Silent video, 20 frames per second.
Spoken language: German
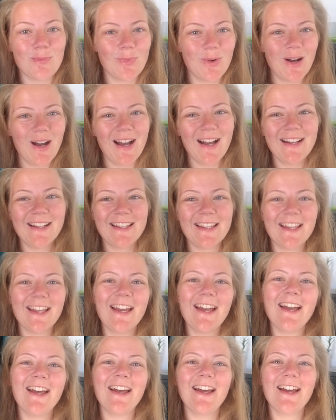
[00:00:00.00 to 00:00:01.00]

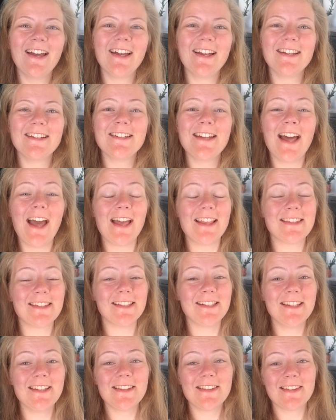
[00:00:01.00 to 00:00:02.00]
Morgen. Es
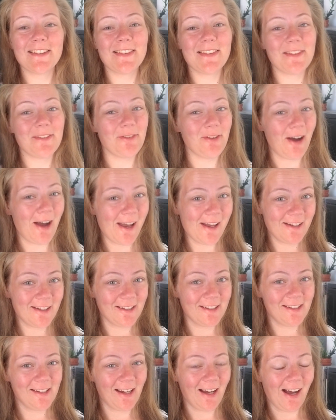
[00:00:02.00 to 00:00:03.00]
ist der
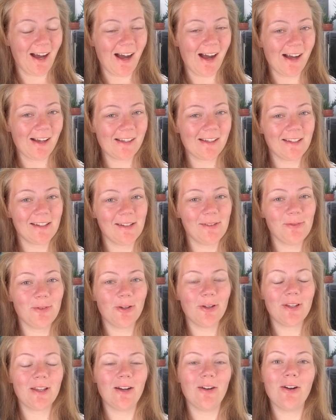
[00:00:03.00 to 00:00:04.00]
zweite Tag. Ich nehme
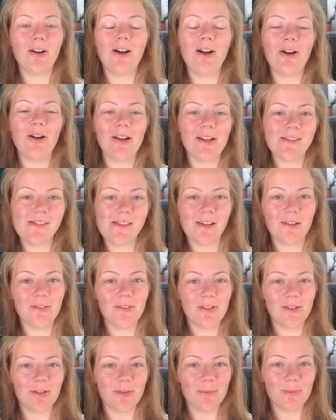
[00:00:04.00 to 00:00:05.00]
euch auch heute
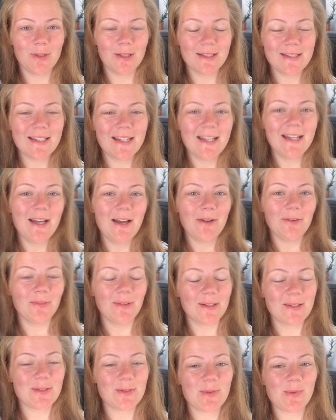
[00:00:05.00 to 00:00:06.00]
wieder mit,
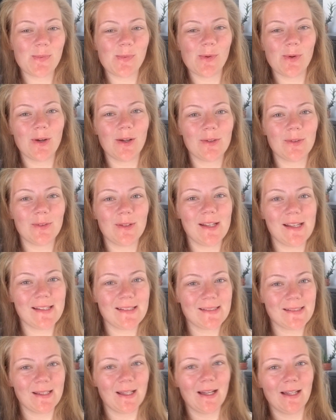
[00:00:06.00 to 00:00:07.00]
was Sport und
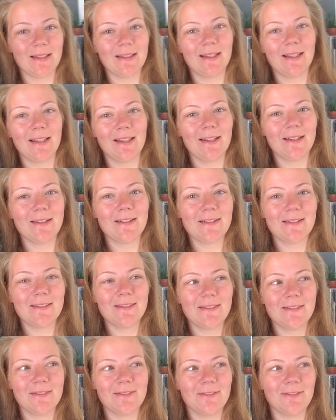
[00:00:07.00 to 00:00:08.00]
Essen angeht.
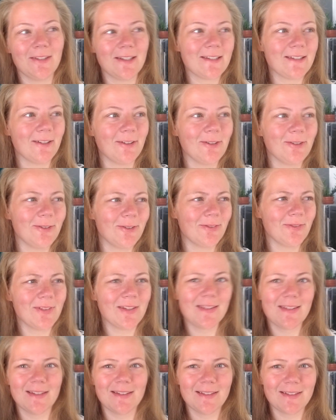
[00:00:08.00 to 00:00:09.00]
Was auch irgendwie
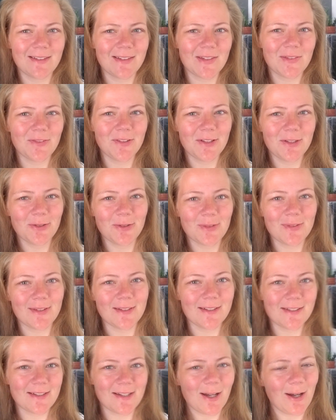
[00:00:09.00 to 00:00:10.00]
Sinn dieses Videos
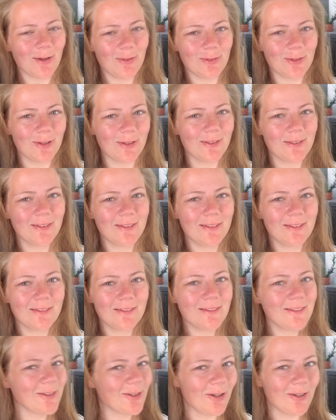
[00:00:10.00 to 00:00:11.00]
ist, aber
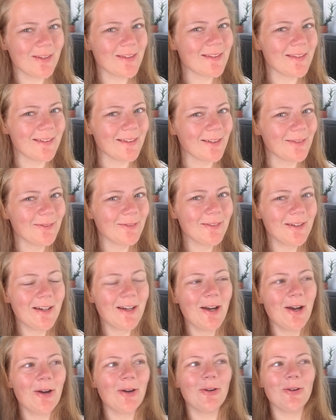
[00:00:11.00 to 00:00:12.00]
trotzdem.
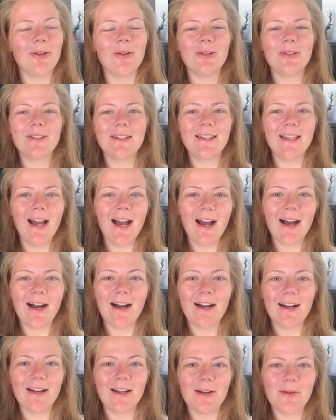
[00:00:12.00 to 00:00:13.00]
Und
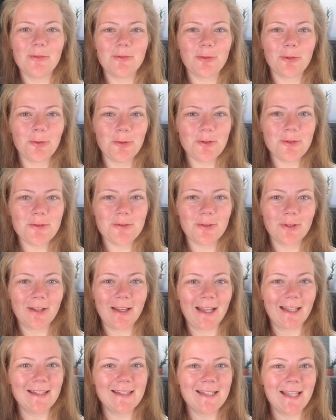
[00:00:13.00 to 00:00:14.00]
ja, äh,
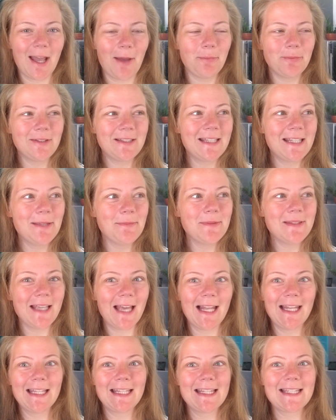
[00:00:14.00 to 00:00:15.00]
Frühstückrezept gibt es
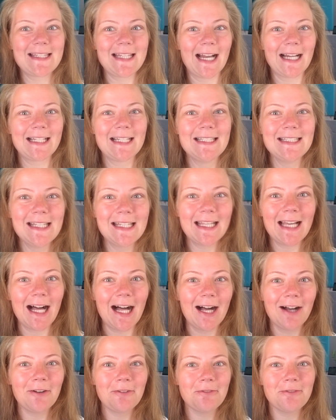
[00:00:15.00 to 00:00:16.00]
ehrlich gesagt nicht
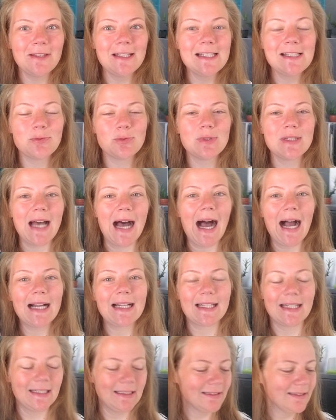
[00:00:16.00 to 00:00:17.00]
arg viel zu
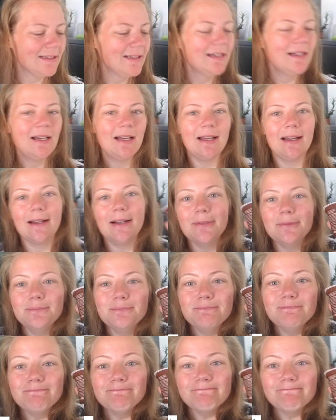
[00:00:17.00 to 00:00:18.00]
sagen.
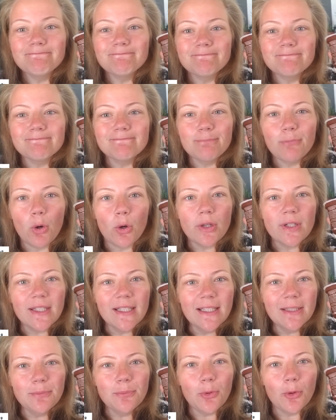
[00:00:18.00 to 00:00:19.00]
Ähm,
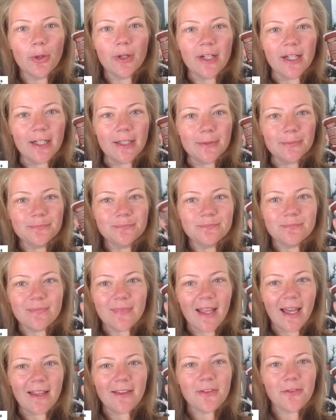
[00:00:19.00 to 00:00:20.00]
Proteinpudding
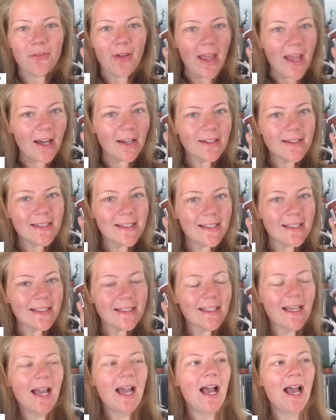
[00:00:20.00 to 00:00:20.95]
der ist fertig.